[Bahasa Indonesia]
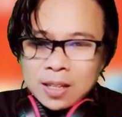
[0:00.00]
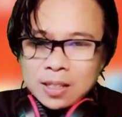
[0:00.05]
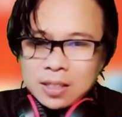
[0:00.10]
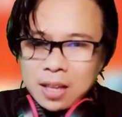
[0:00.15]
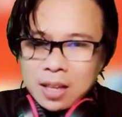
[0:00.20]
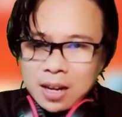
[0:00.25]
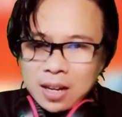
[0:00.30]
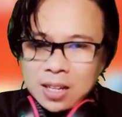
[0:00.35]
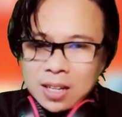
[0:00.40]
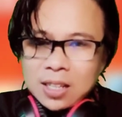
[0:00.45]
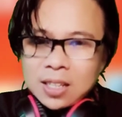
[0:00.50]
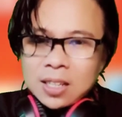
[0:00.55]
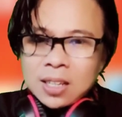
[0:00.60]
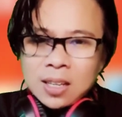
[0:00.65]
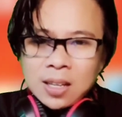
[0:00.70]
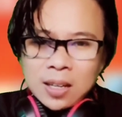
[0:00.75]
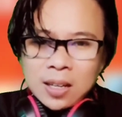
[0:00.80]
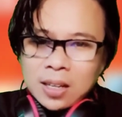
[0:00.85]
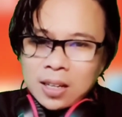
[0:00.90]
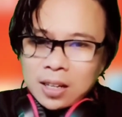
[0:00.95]
dari
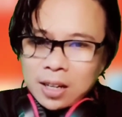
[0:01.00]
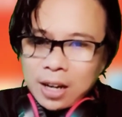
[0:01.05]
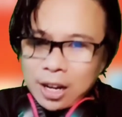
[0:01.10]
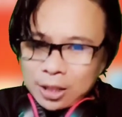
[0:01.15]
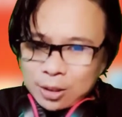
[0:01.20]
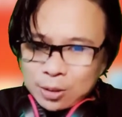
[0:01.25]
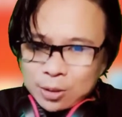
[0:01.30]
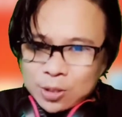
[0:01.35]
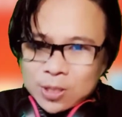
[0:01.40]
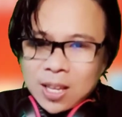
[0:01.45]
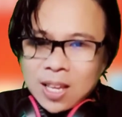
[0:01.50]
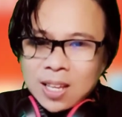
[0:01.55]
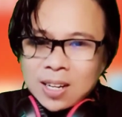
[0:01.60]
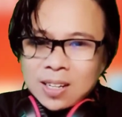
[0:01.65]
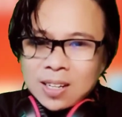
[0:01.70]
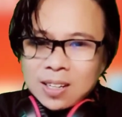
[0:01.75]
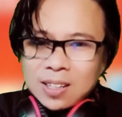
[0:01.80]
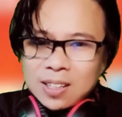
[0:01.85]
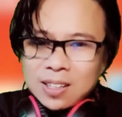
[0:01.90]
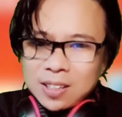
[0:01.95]

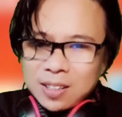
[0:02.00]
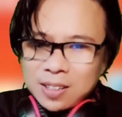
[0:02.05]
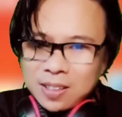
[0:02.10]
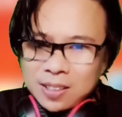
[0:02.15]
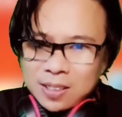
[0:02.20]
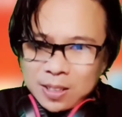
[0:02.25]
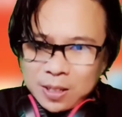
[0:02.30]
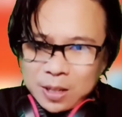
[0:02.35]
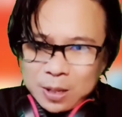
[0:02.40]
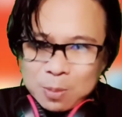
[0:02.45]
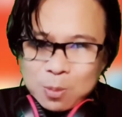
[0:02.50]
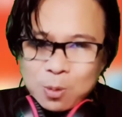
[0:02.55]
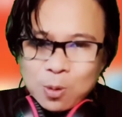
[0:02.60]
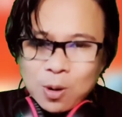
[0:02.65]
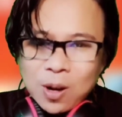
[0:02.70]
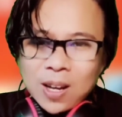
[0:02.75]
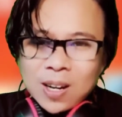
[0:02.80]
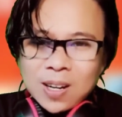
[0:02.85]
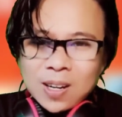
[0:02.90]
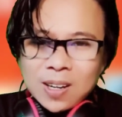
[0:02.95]
ratusan,
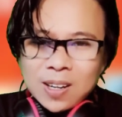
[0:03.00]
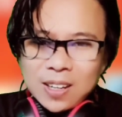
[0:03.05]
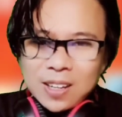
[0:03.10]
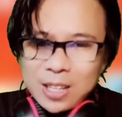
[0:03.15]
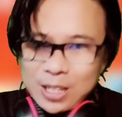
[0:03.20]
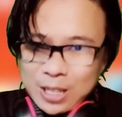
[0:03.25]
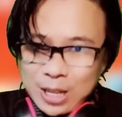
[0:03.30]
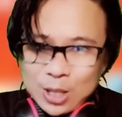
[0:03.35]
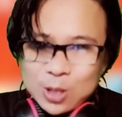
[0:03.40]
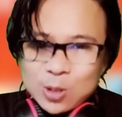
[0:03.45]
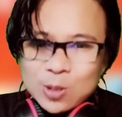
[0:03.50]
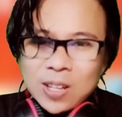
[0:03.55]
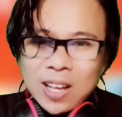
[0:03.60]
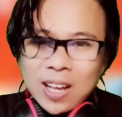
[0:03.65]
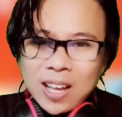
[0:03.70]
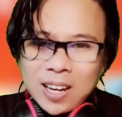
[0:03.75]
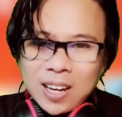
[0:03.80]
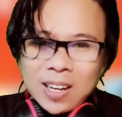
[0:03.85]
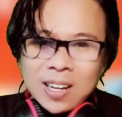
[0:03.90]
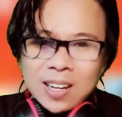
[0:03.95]
ribuan hingga
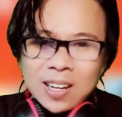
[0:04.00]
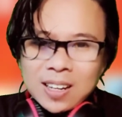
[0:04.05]
jutaan.